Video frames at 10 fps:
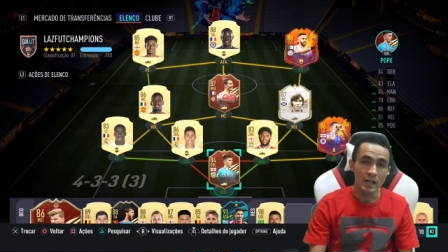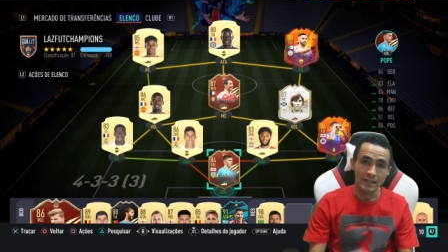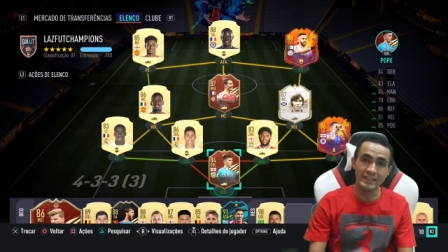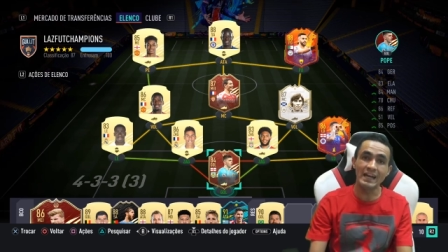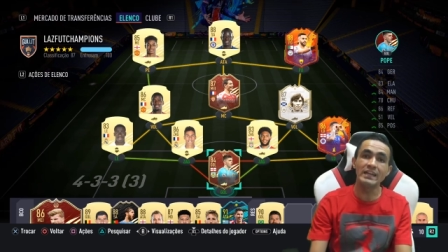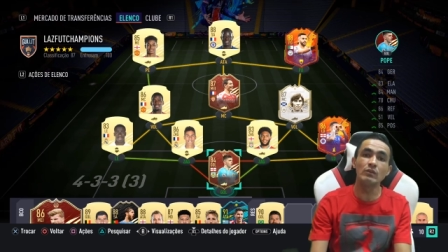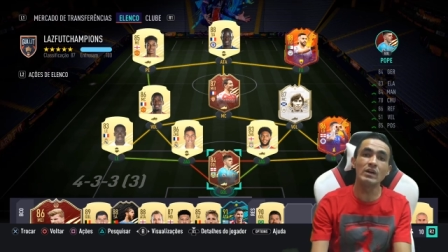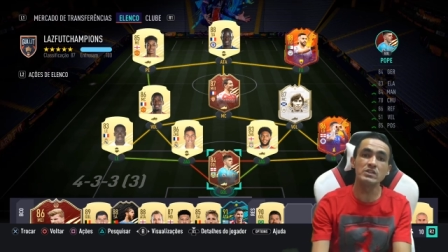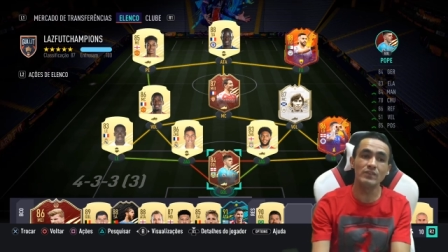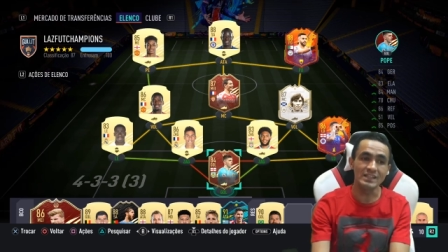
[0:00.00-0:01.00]
E aí o
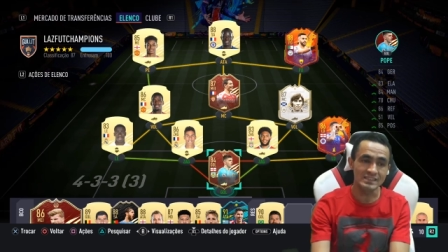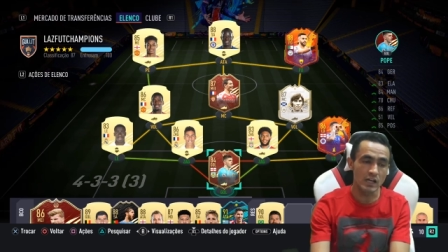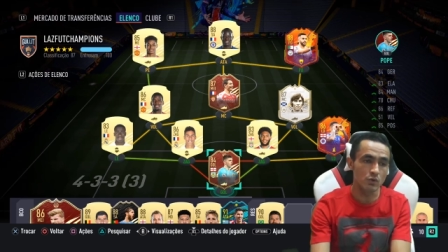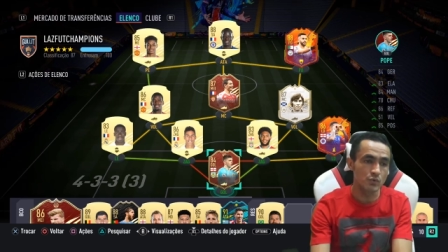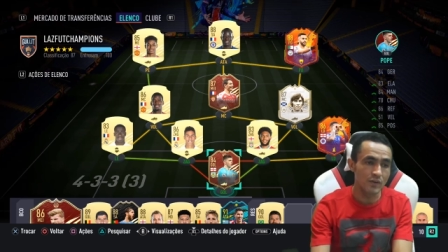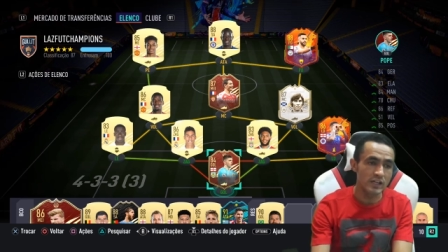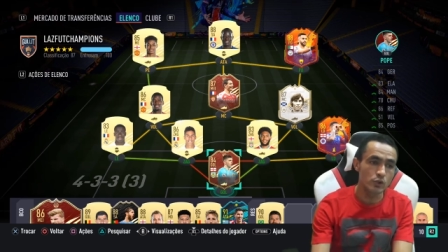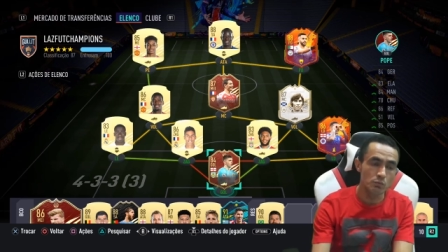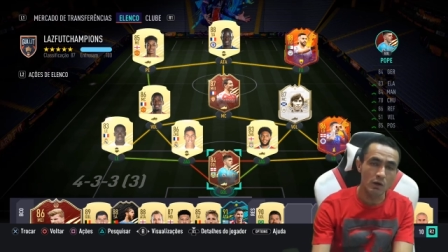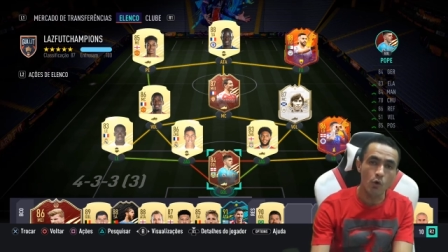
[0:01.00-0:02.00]
adversário vem
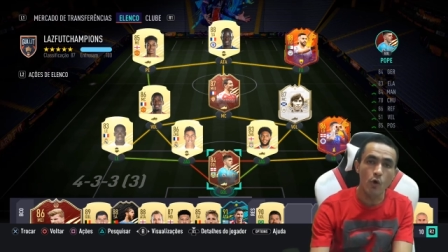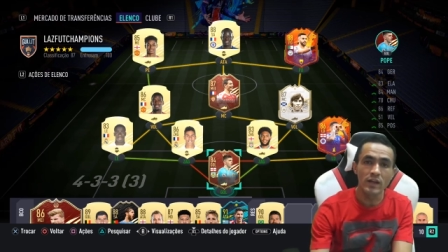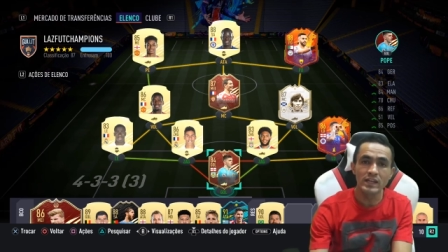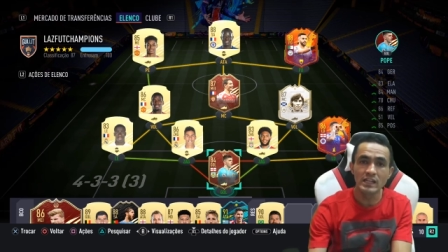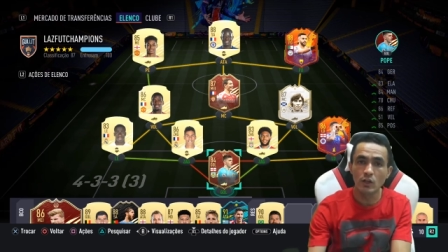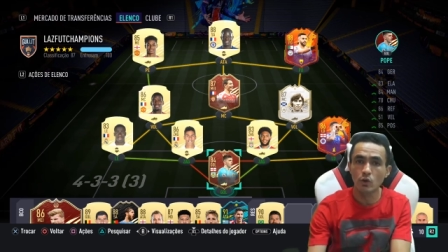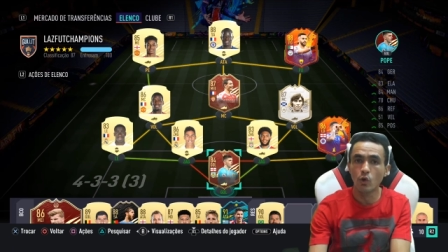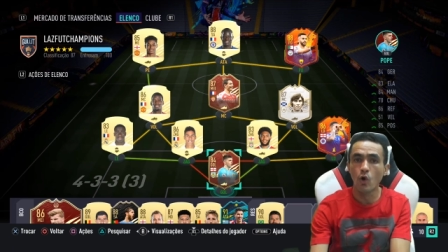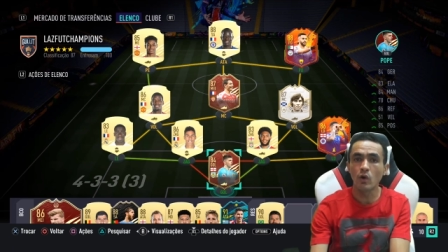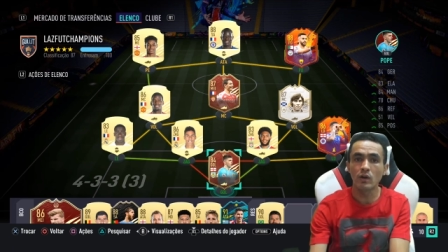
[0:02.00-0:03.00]
numa correria
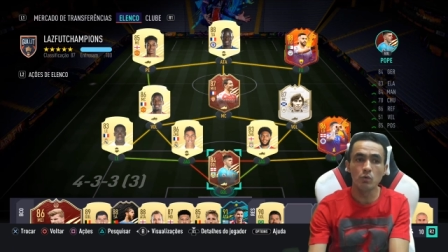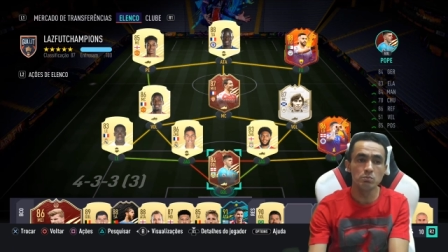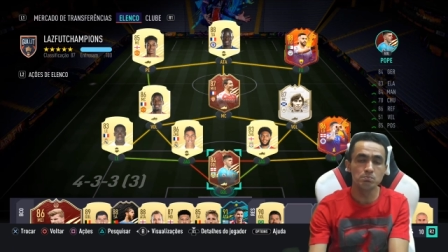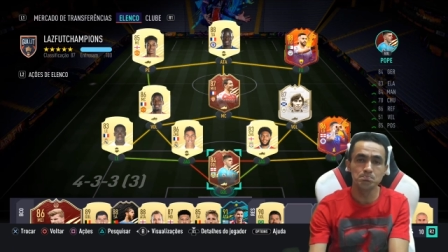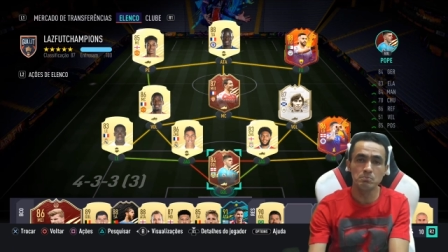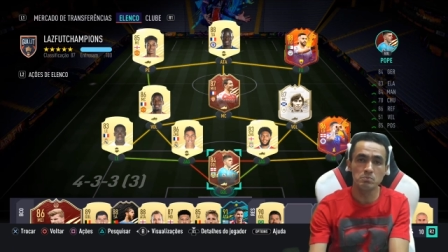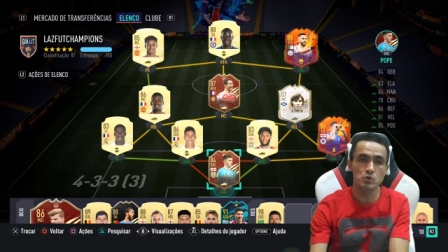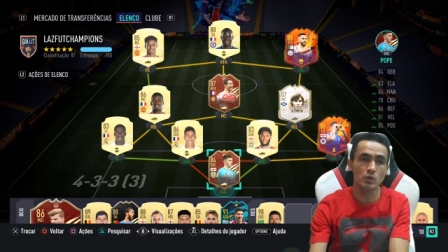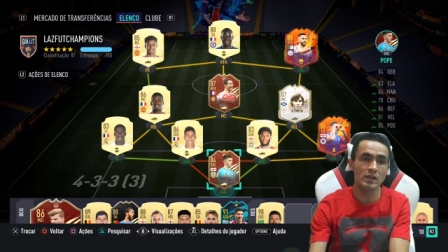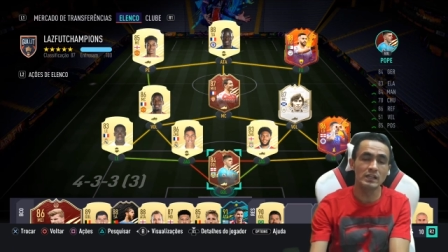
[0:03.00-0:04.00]
louca, um,
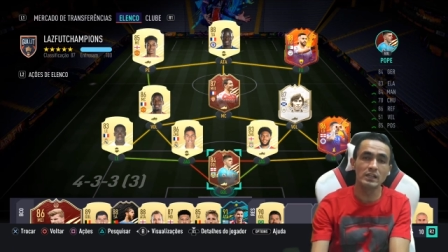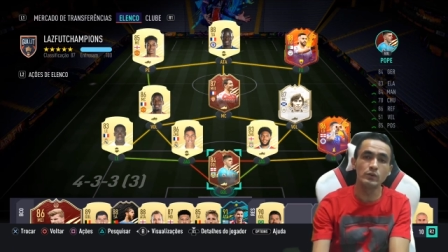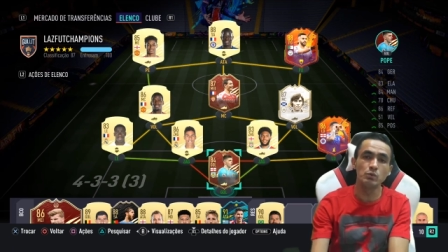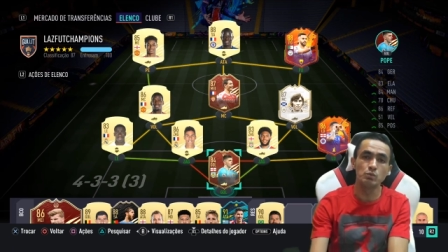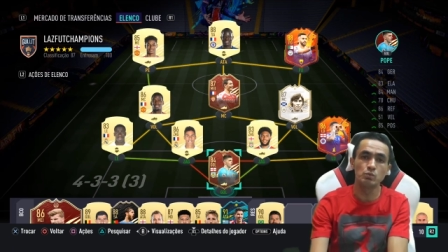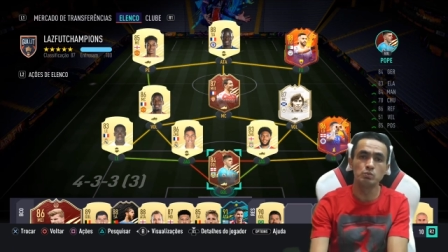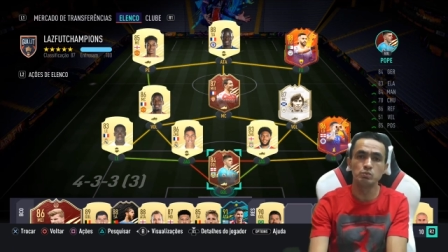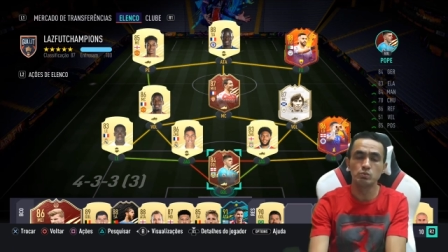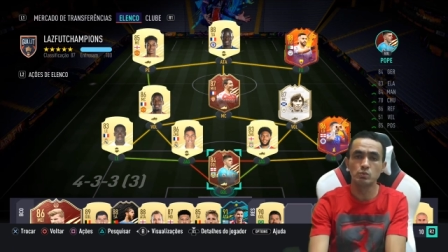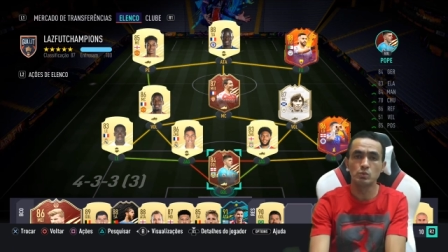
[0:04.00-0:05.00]
jogando ali um,
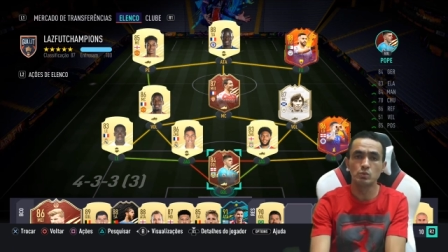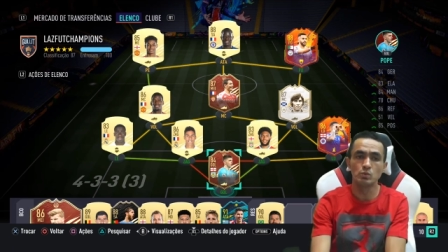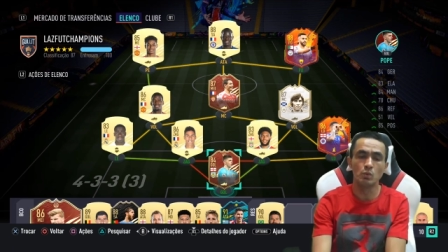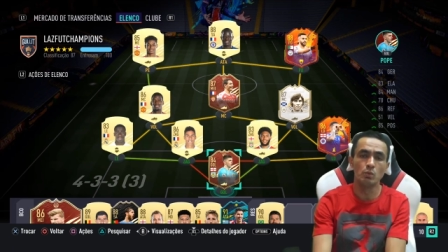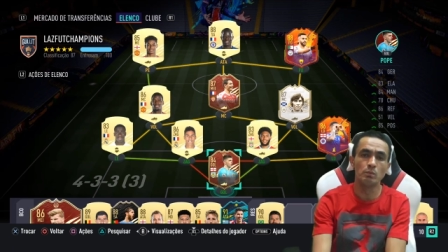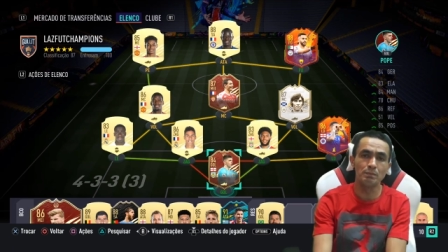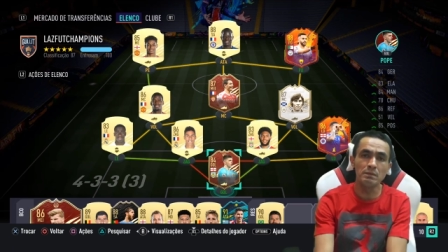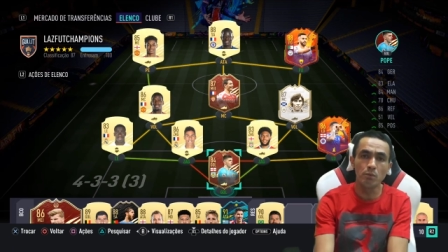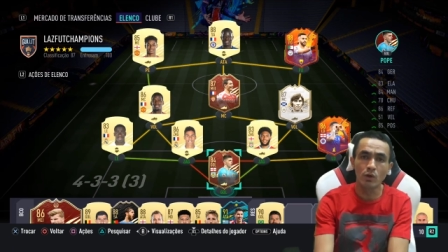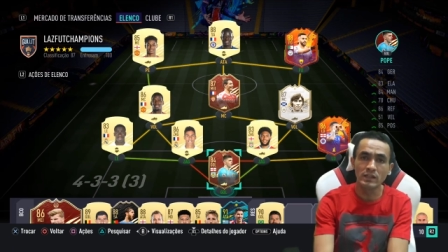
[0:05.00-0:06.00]
um, um
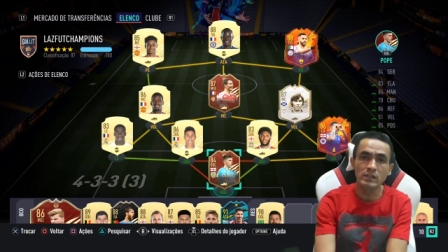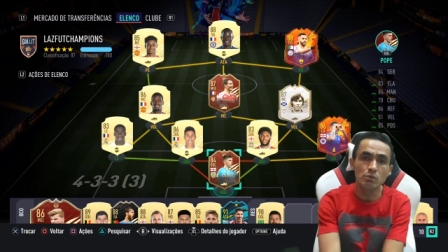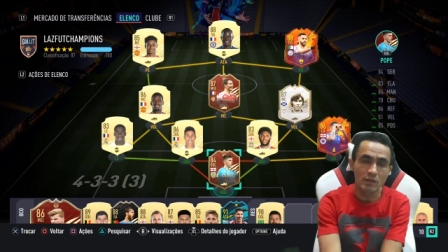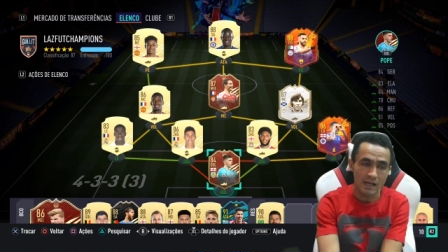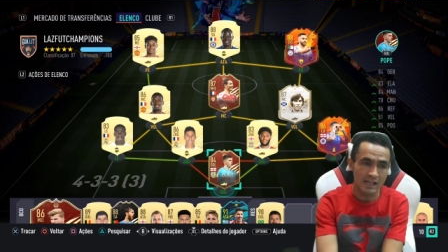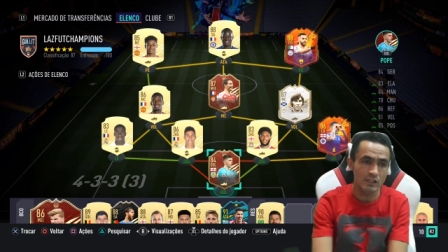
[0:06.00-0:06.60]
pimbolim do caralho,